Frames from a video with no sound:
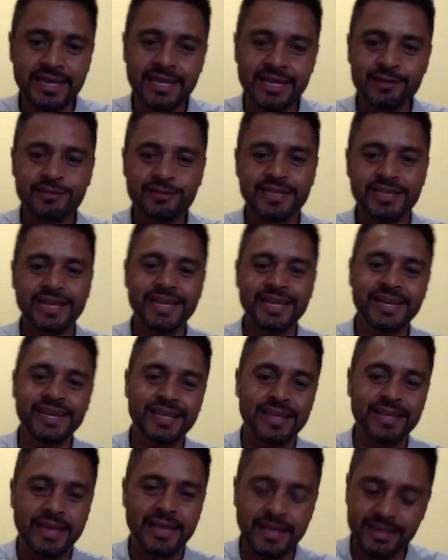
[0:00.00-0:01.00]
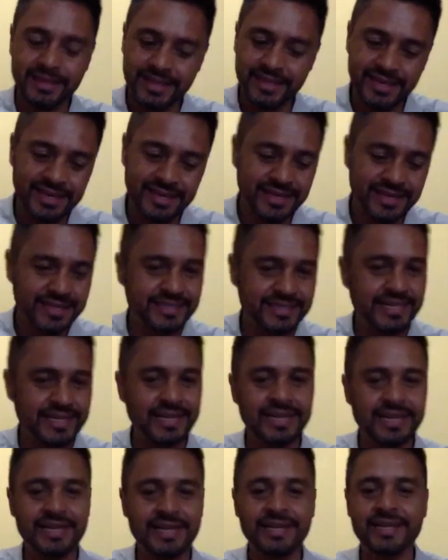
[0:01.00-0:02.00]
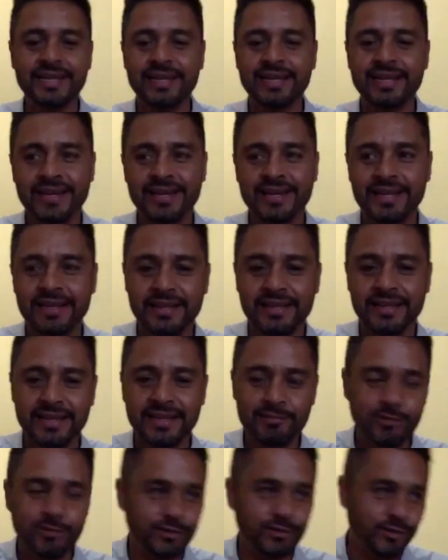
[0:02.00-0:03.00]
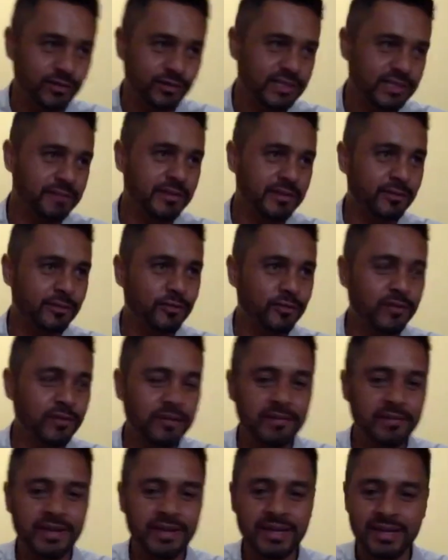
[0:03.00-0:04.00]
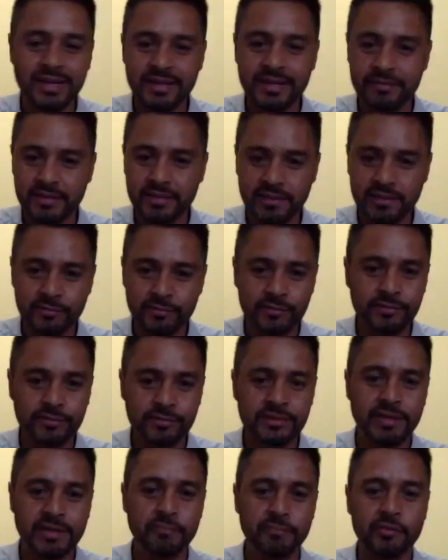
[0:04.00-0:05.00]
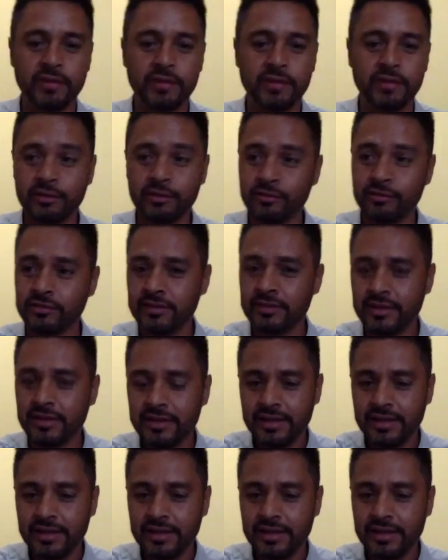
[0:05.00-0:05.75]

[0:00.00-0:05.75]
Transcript: ya los tiene, ya Tigres, ya le dimos dos que me tocó a mí, le metimos dos campeonatos